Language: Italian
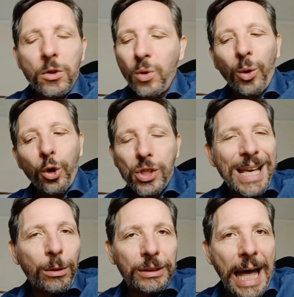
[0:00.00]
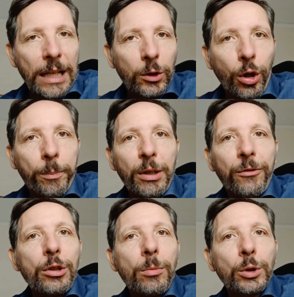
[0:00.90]
non lo seguo tanto, però
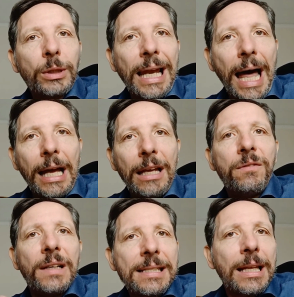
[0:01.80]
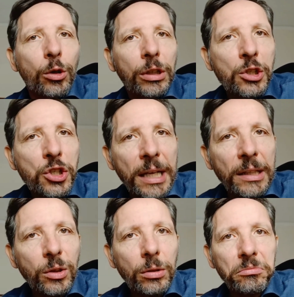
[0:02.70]
fanno molte live, stanno
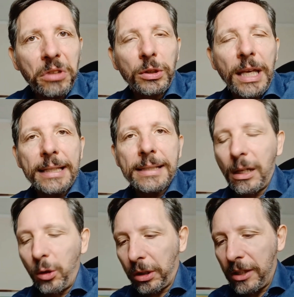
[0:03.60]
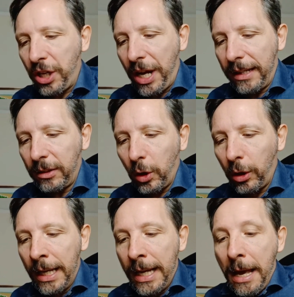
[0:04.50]
crescendo, devo dire che stanno
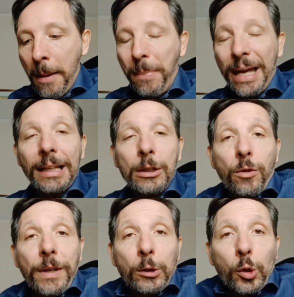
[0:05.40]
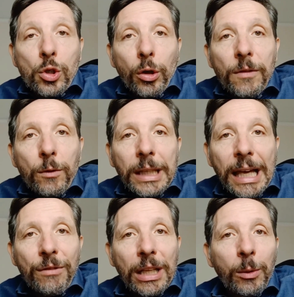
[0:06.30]
crescendo. Per la Juventus ogni volta
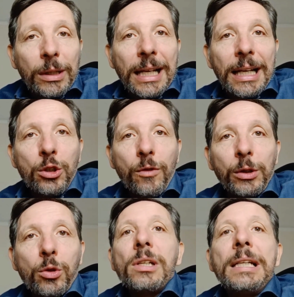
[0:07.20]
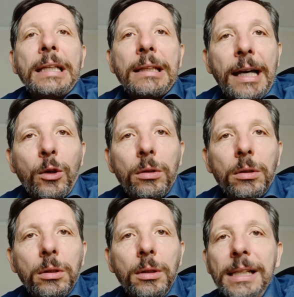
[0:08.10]
che vado a guardare la Juventus
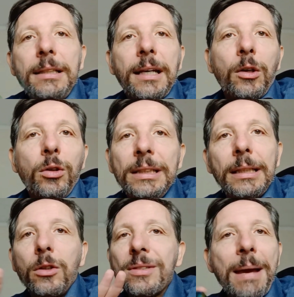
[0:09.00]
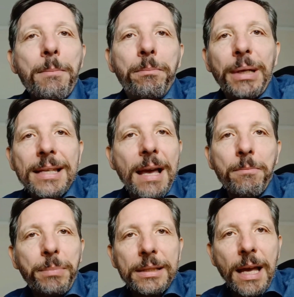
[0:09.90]
litigano, litigano, litigano sempre,
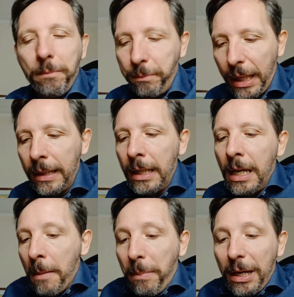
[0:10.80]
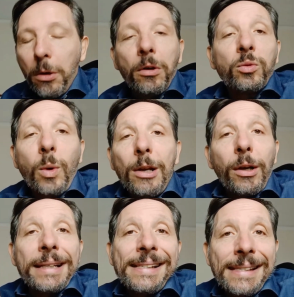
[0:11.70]
sempre, sempre, però
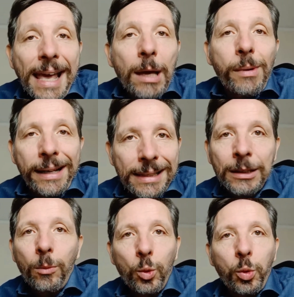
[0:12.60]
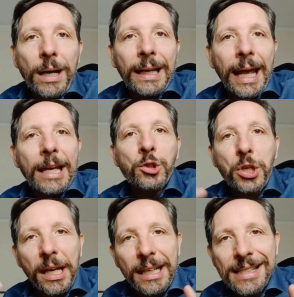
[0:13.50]
quello che si segue, che comunque cresce, che